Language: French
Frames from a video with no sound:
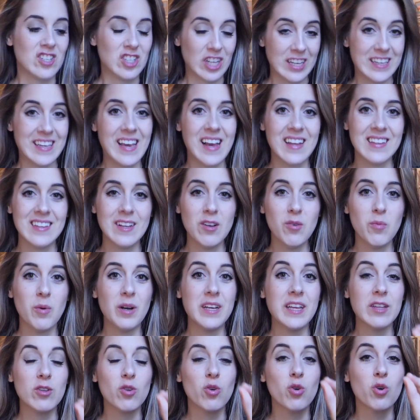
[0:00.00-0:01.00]
J'ai regardé le
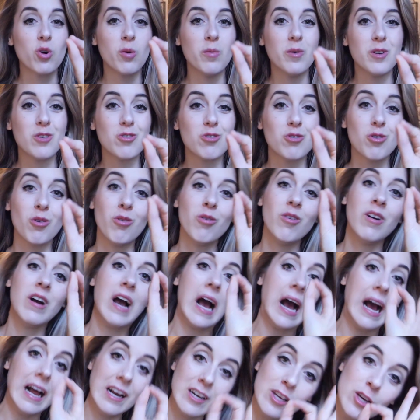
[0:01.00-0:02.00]
moyen de locomotion
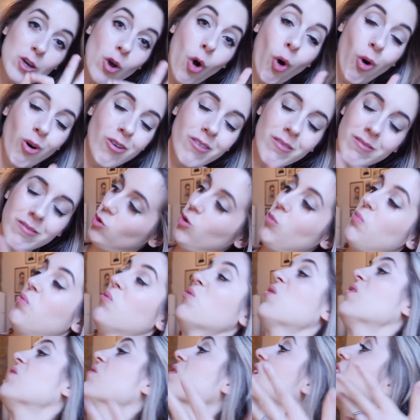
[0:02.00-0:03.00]
à Lyon. Le plus
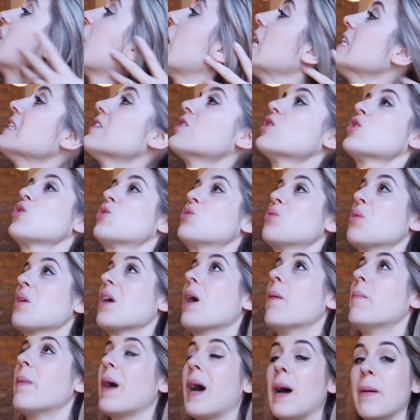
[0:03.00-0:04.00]
efficace serait
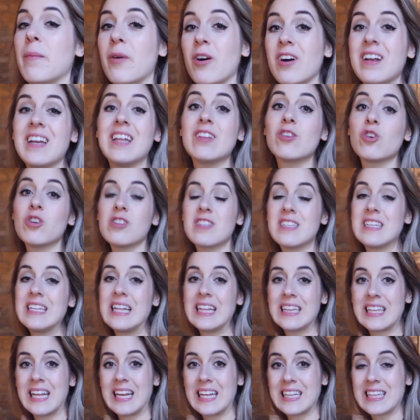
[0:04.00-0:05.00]
apparemment la
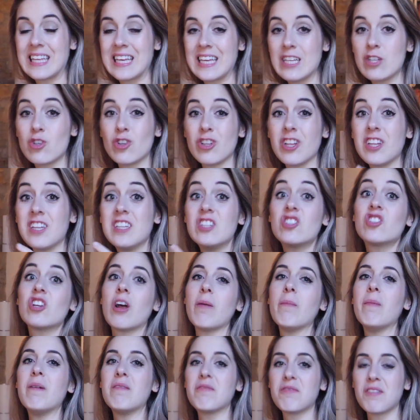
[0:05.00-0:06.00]
trottinette électrique. Je n'en ai
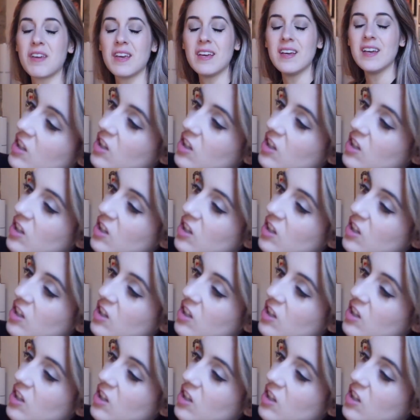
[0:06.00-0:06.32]
jamais fait.